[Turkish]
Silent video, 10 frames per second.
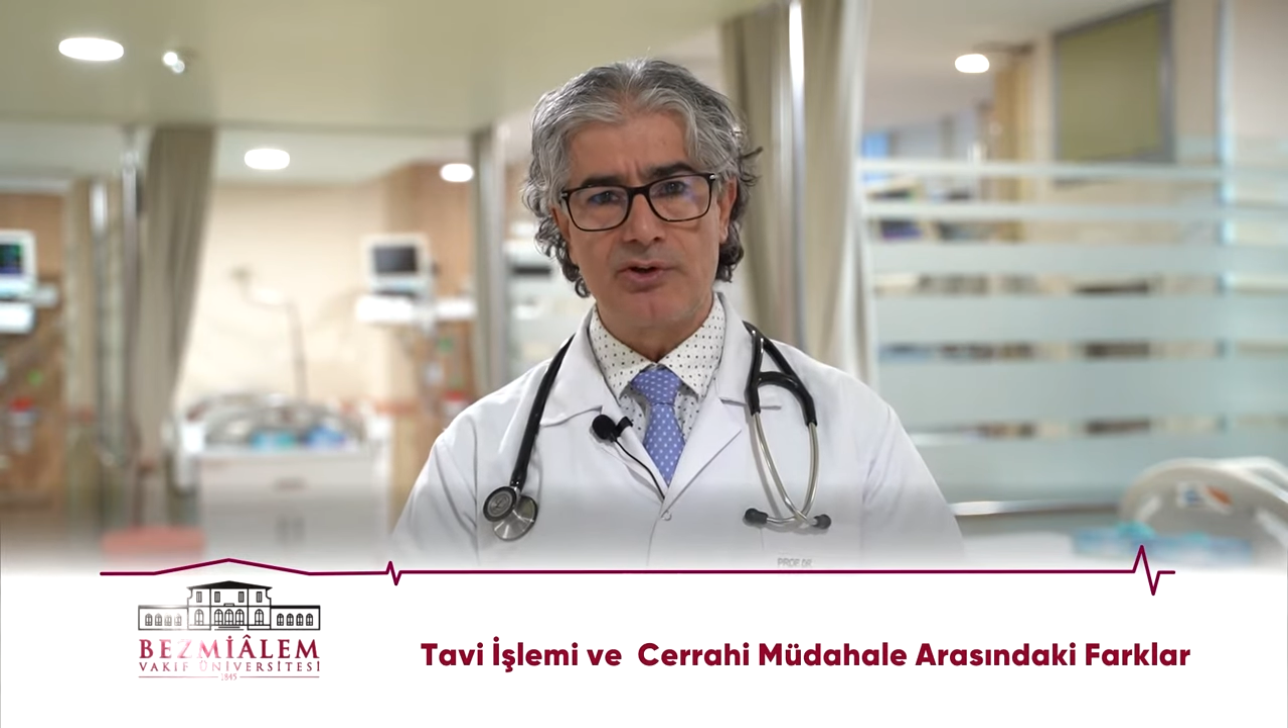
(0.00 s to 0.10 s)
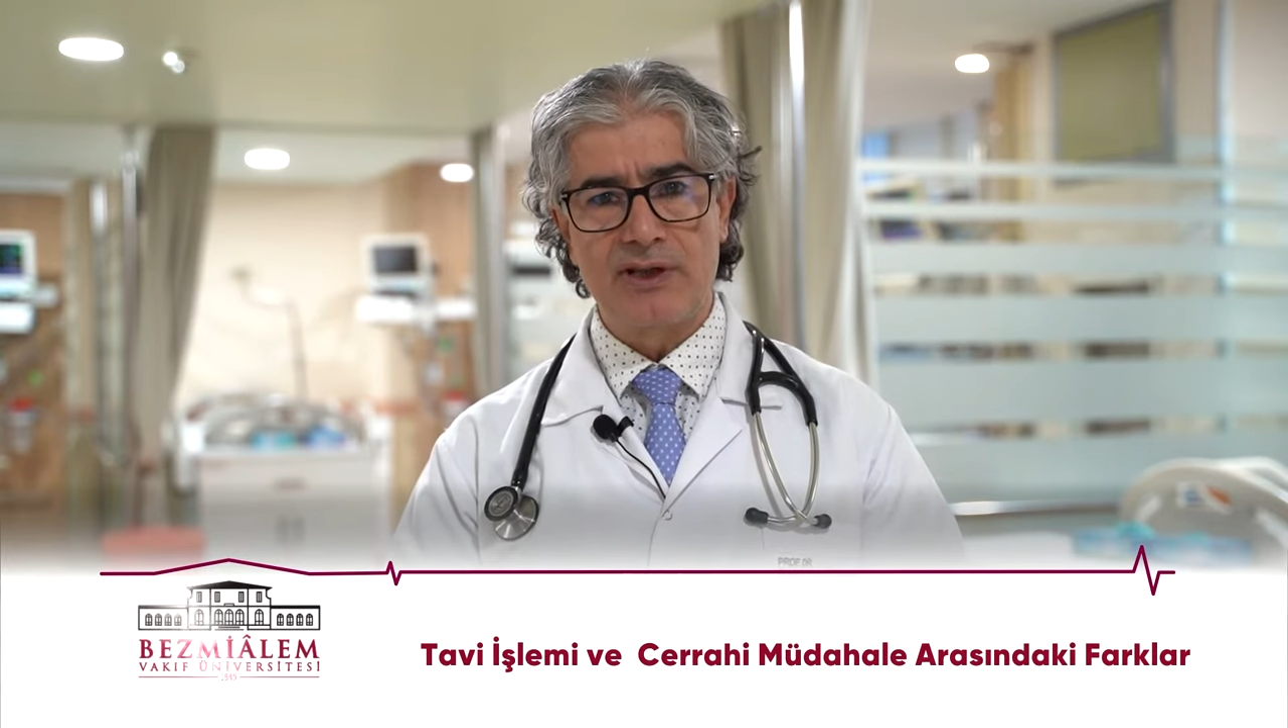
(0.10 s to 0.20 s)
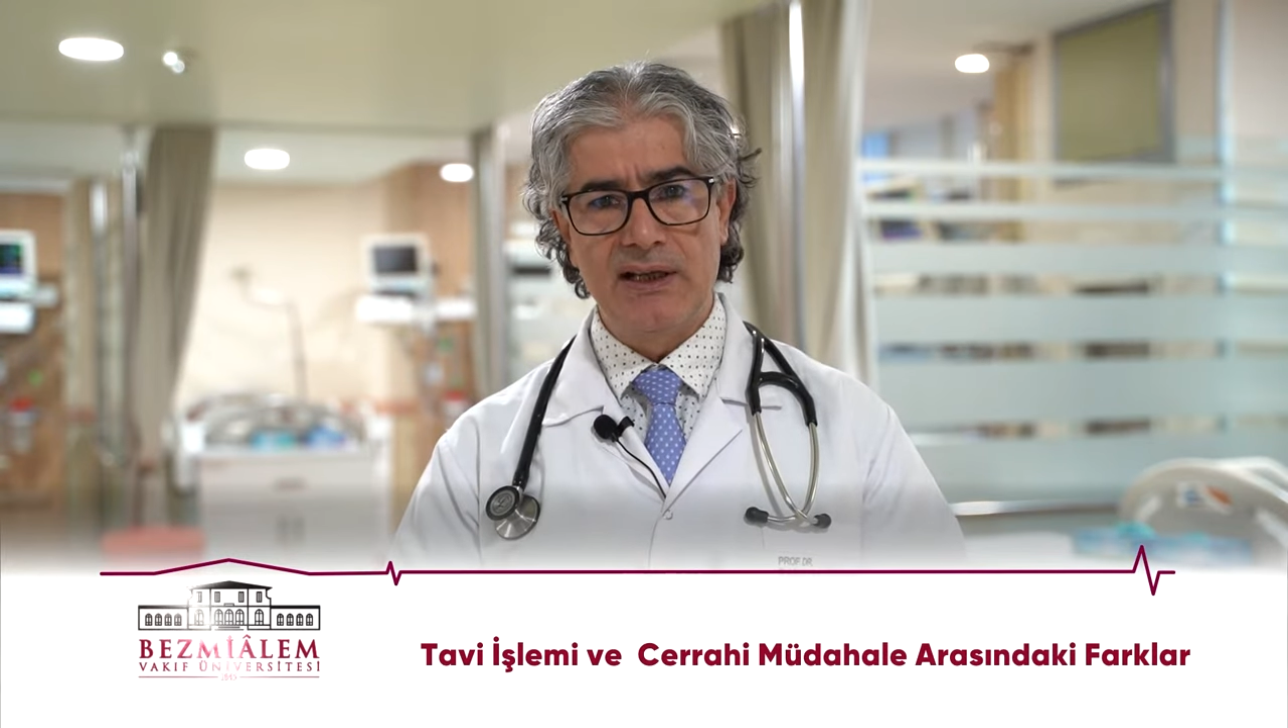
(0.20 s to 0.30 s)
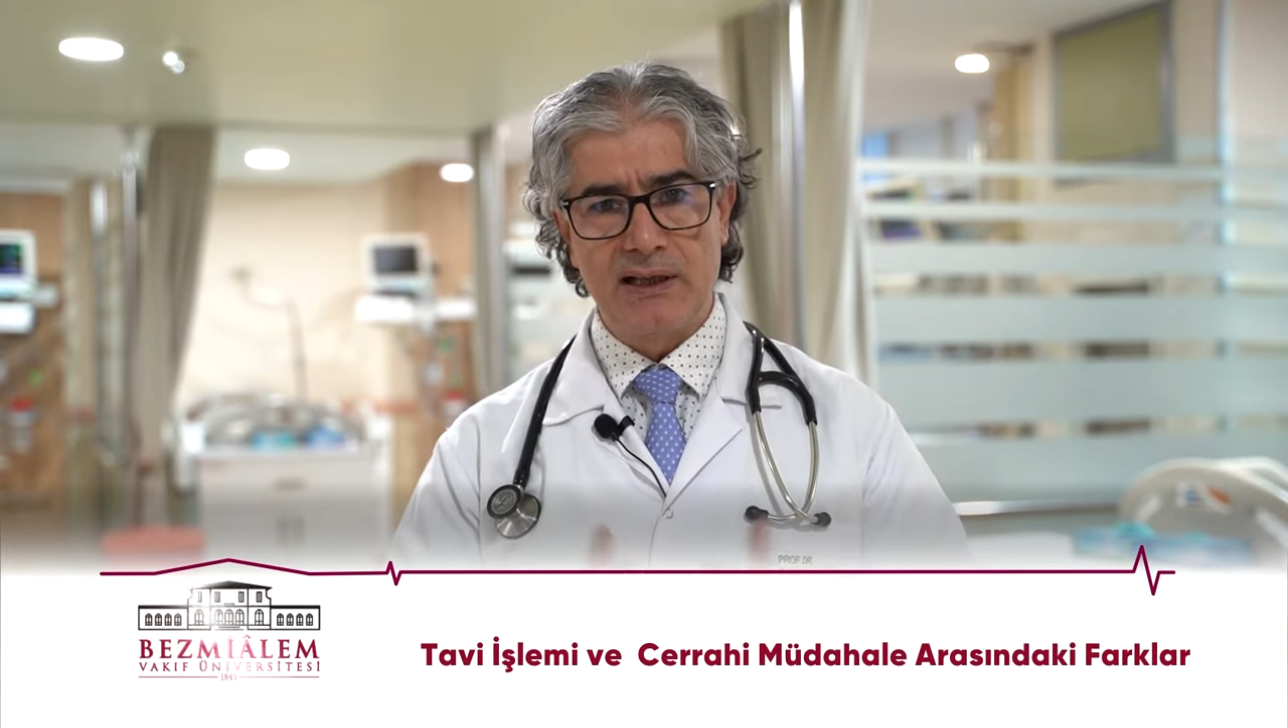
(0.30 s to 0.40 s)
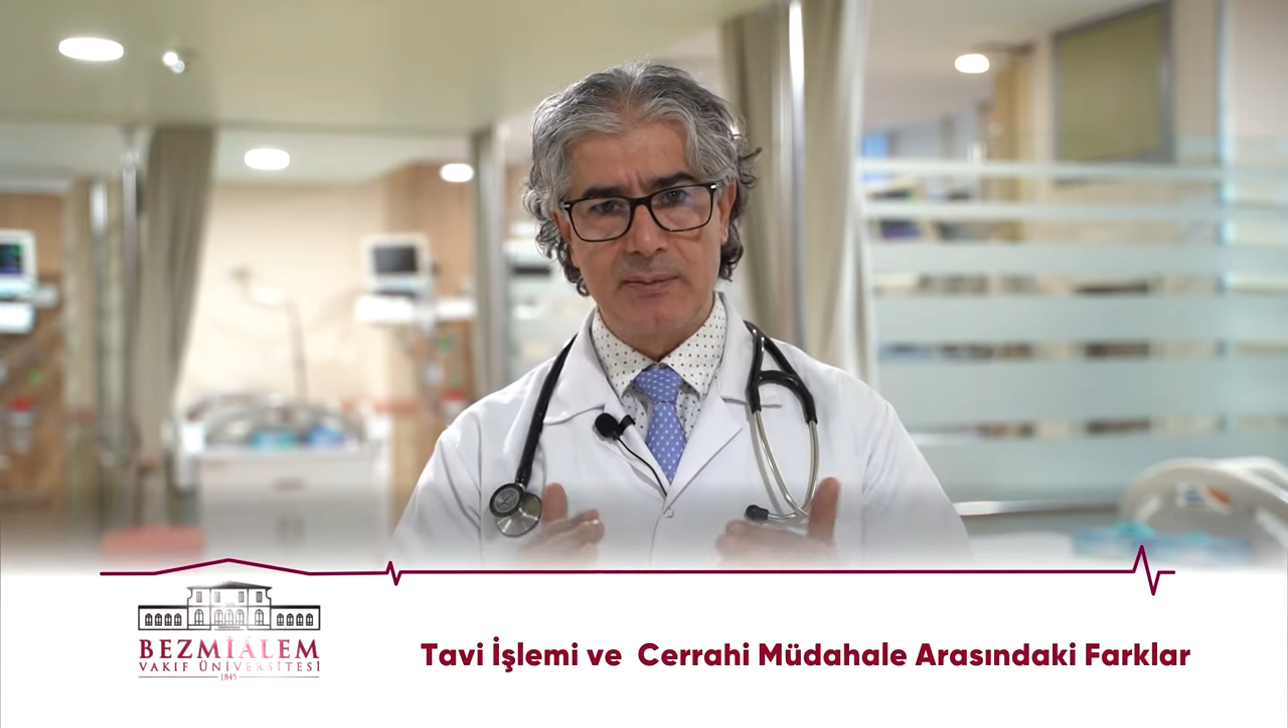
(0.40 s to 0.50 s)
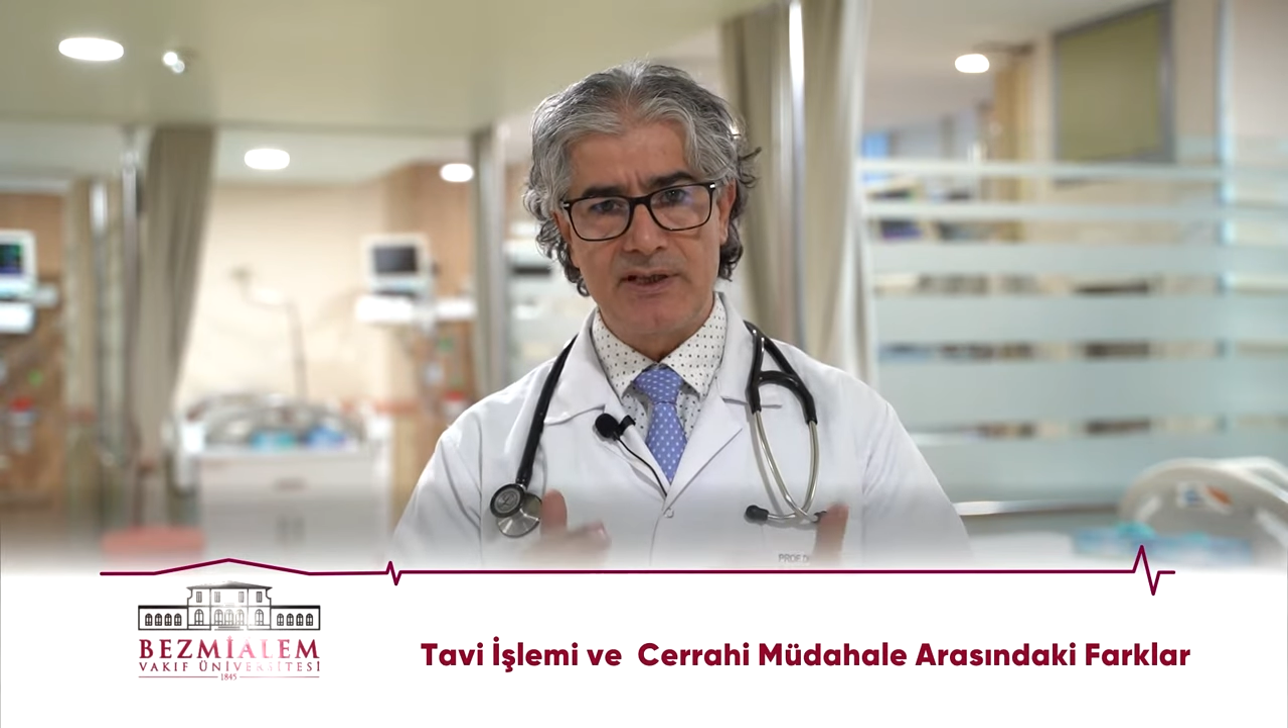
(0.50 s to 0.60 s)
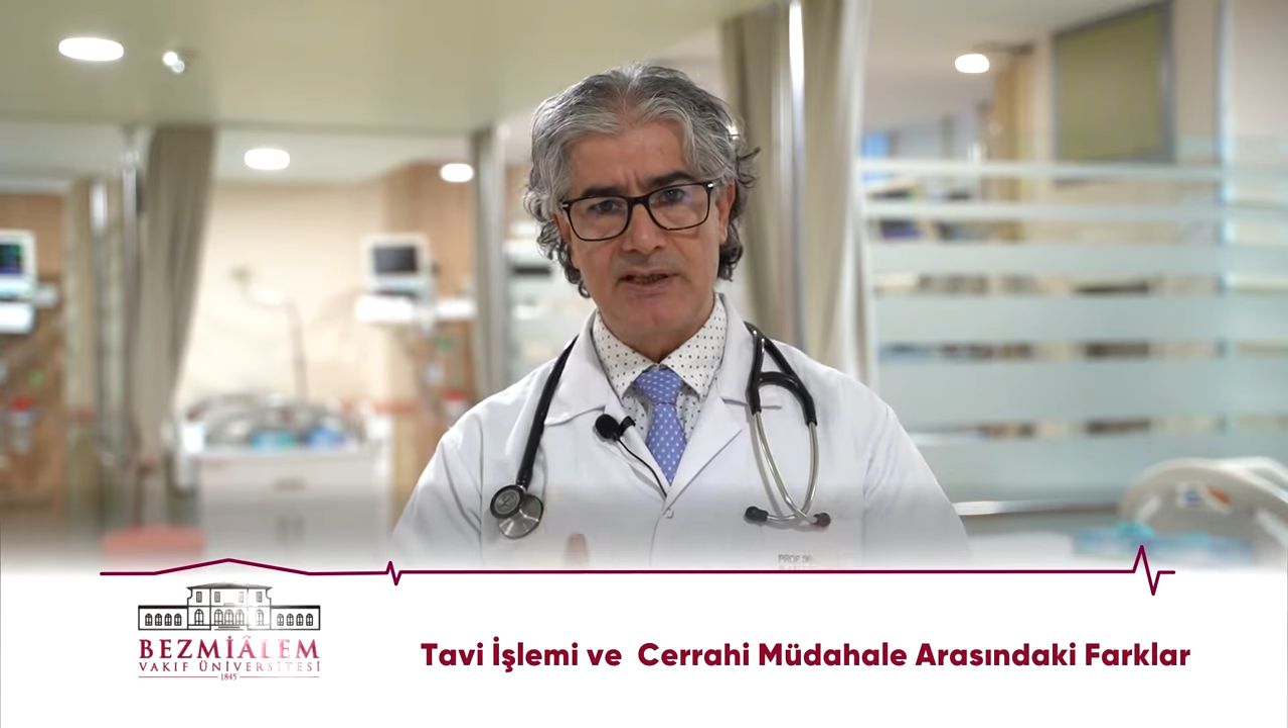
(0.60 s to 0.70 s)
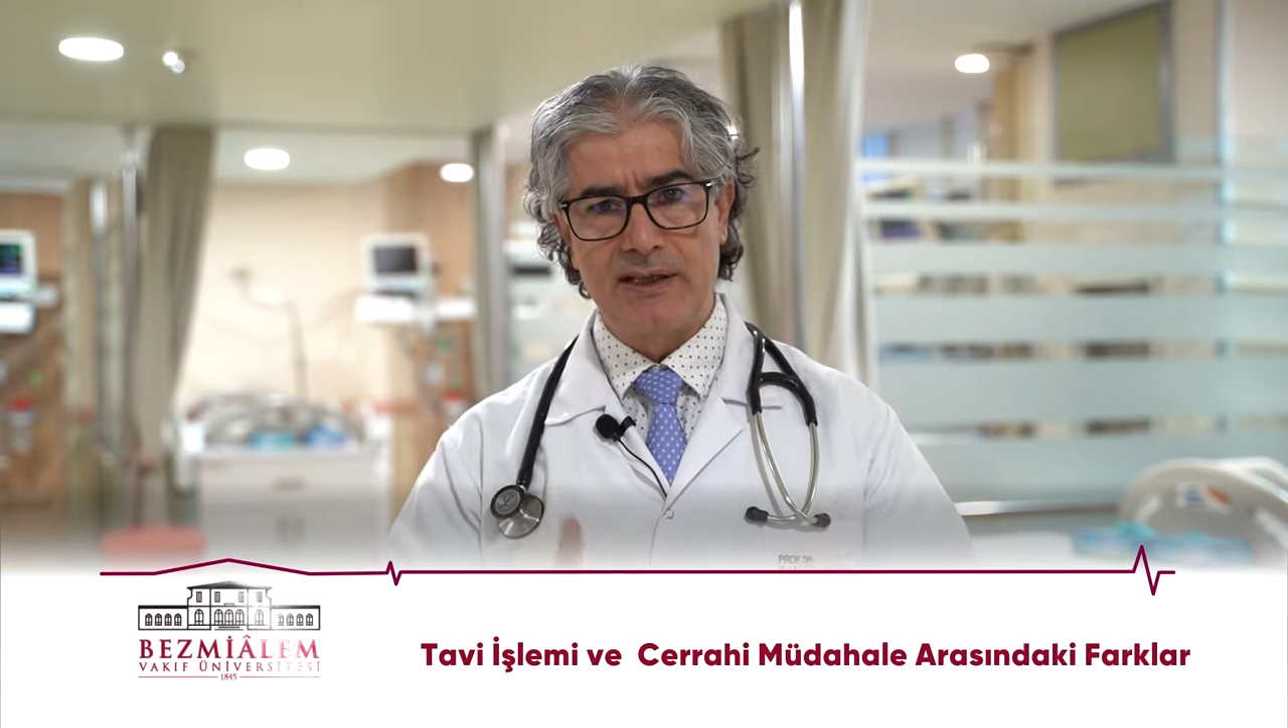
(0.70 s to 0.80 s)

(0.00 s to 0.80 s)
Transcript: özellikle biz